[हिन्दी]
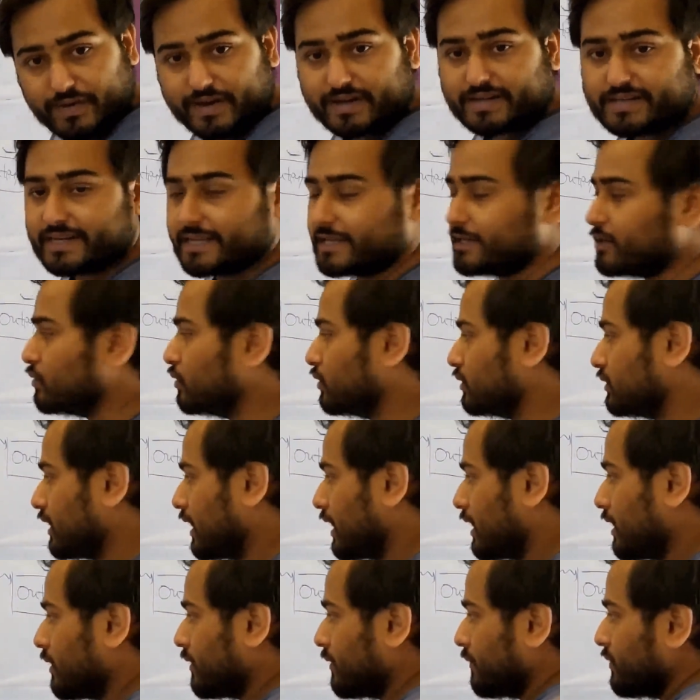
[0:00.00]
इन्वेंट्री ही
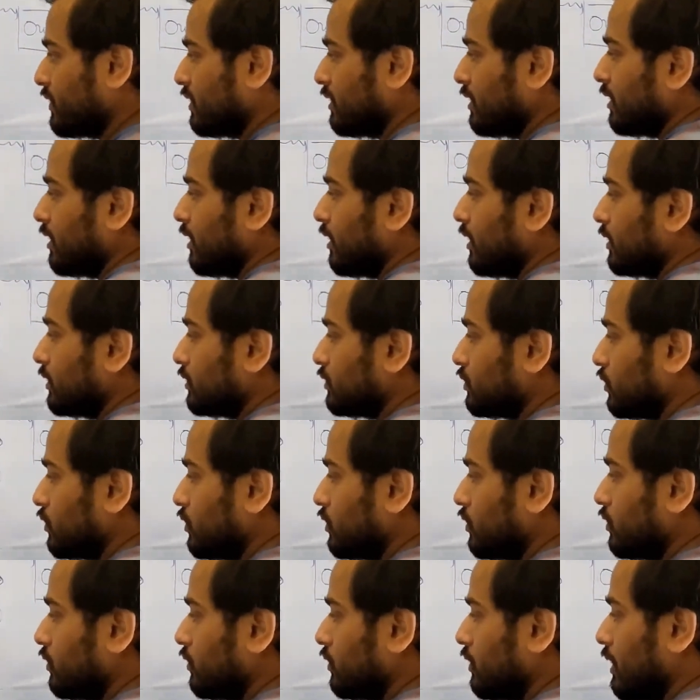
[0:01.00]
होता है
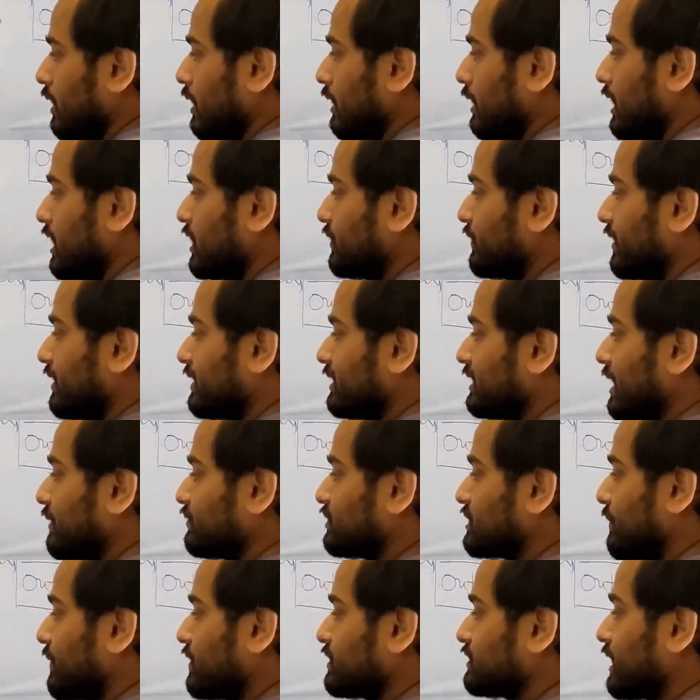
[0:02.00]
तो
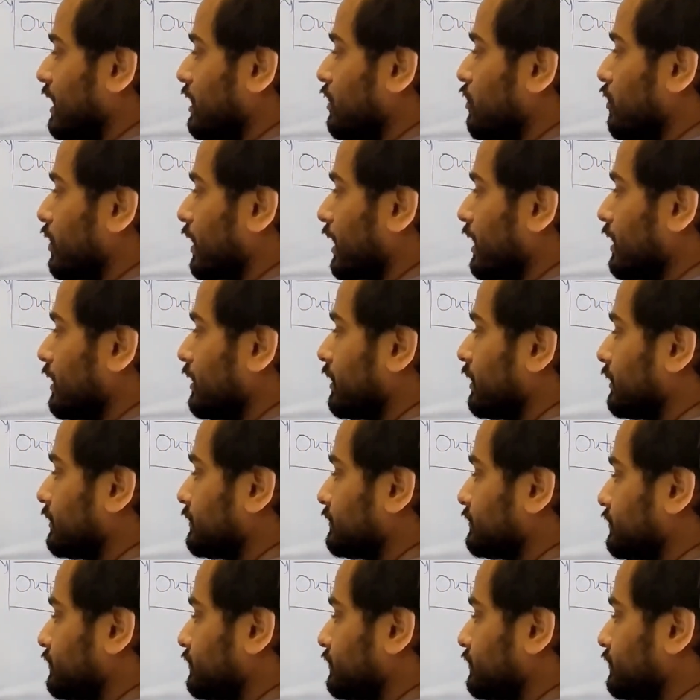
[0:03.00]
इन्वेंट्री आप समझ गए होंगे